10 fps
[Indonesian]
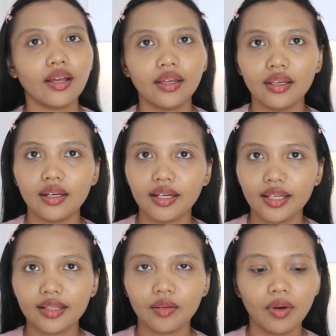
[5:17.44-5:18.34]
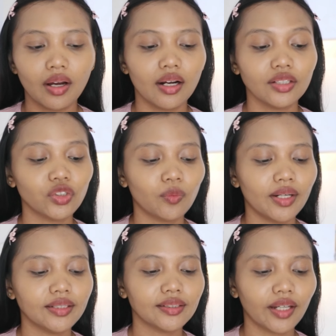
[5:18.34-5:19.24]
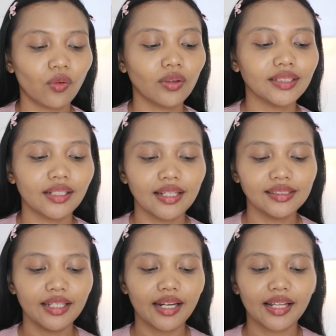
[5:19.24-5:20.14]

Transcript: iya kita bakalan coba cek oksidasinya